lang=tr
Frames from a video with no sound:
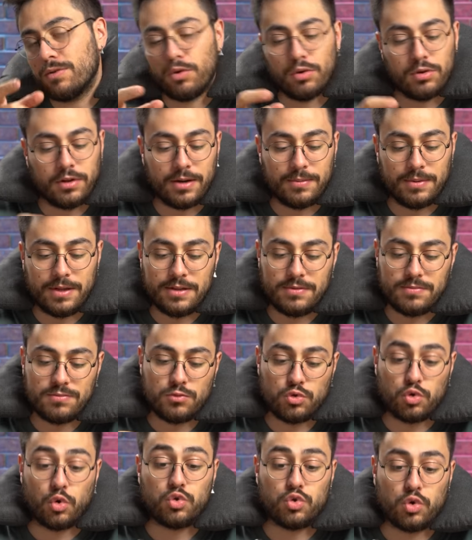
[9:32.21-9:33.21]
Onlar bile
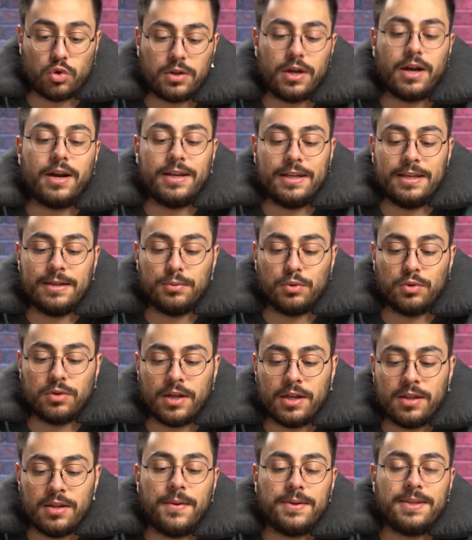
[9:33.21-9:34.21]
çok çok daha iyi
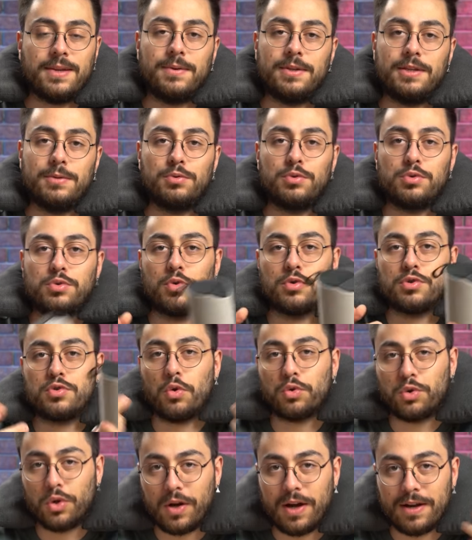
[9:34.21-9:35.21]
bundan. Ama tabii ki bunu
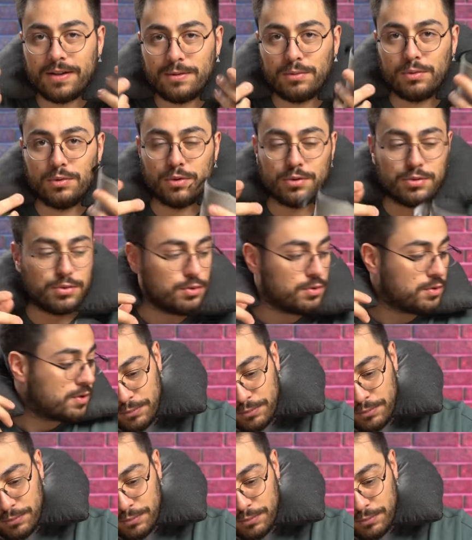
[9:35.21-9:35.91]
sonuçta otogarda buluyorsunuz.